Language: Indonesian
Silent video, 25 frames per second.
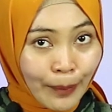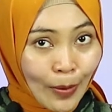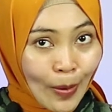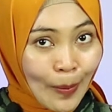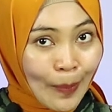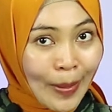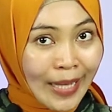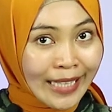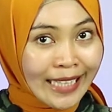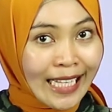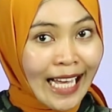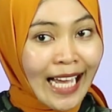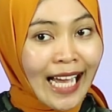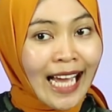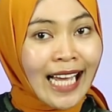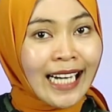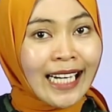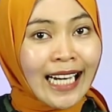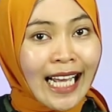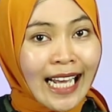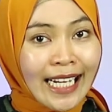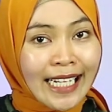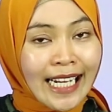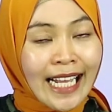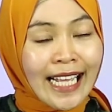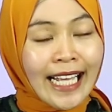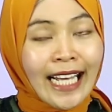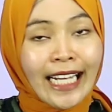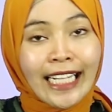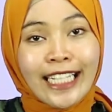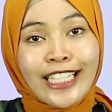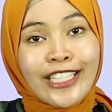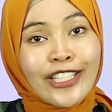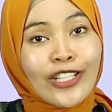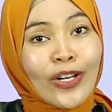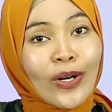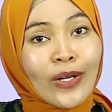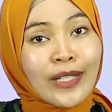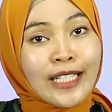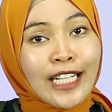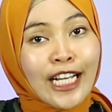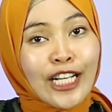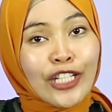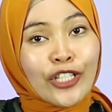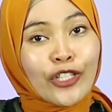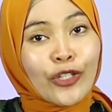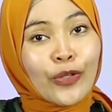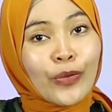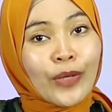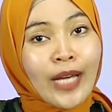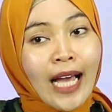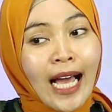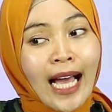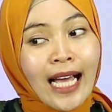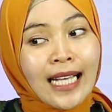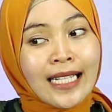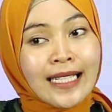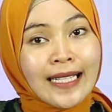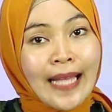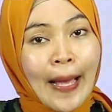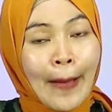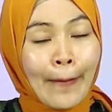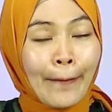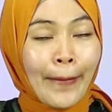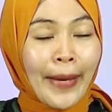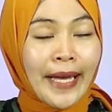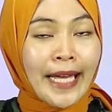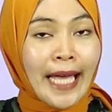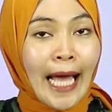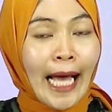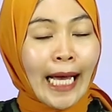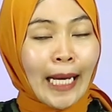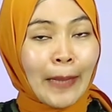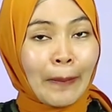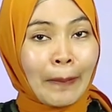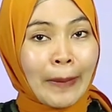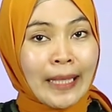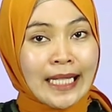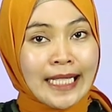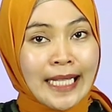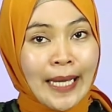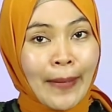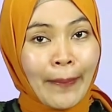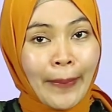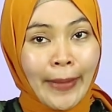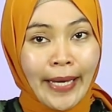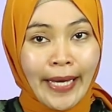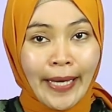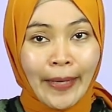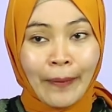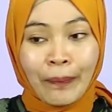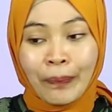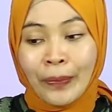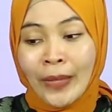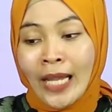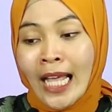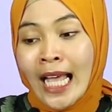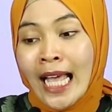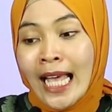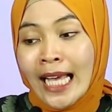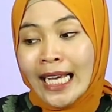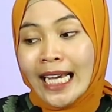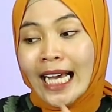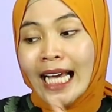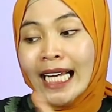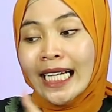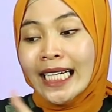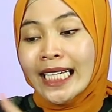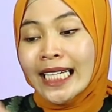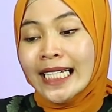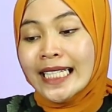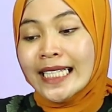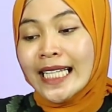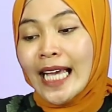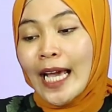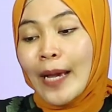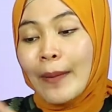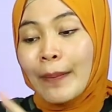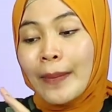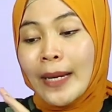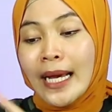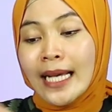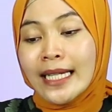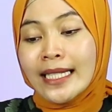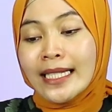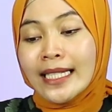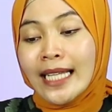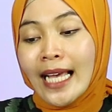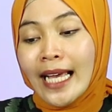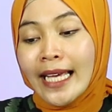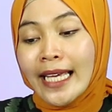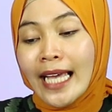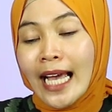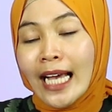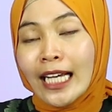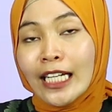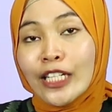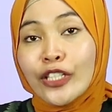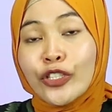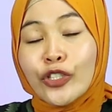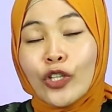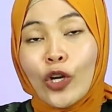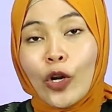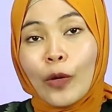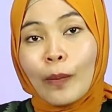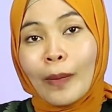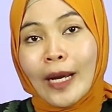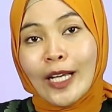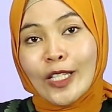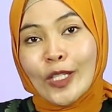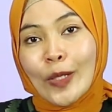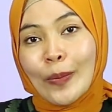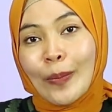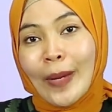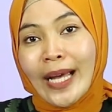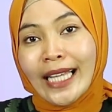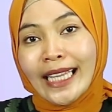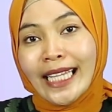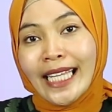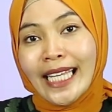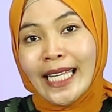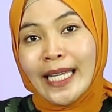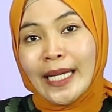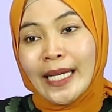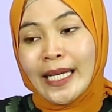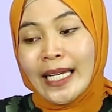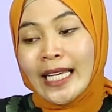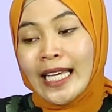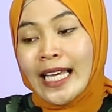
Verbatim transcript: pompa tangan, ada yang gejluk dan juga sampai yang ke PCP. Kali ini saya bahasnya yang gejuluk pasopati.